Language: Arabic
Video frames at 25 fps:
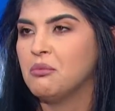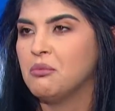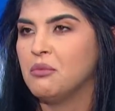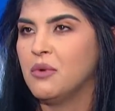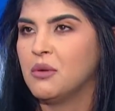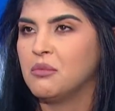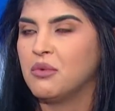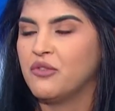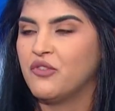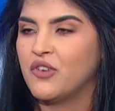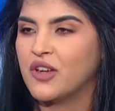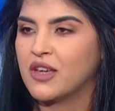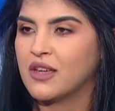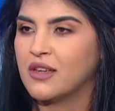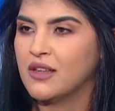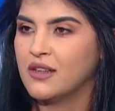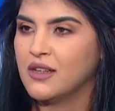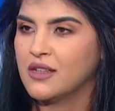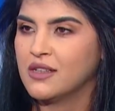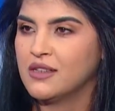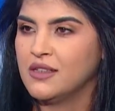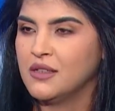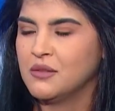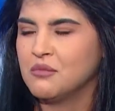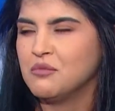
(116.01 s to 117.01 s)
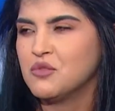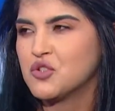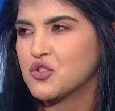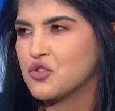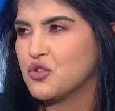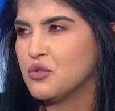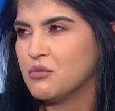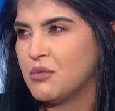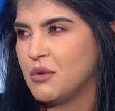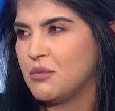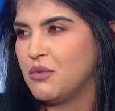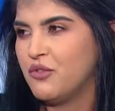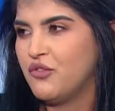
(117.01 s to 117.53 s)
ما بفكر كثير مش
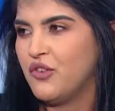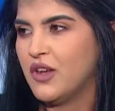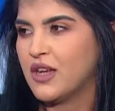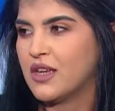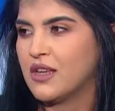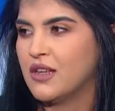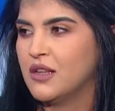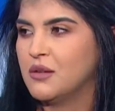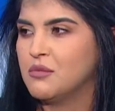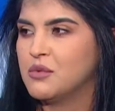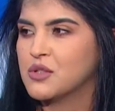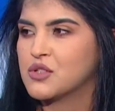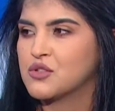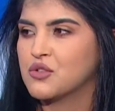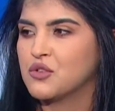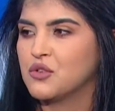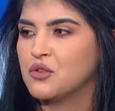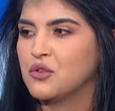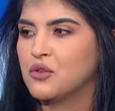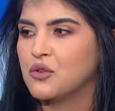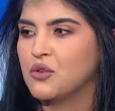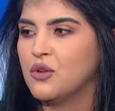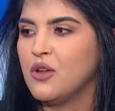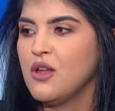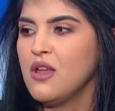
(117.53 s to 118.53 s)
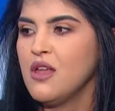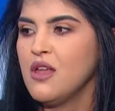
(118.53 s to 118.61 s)
انه ما بفكر بس انه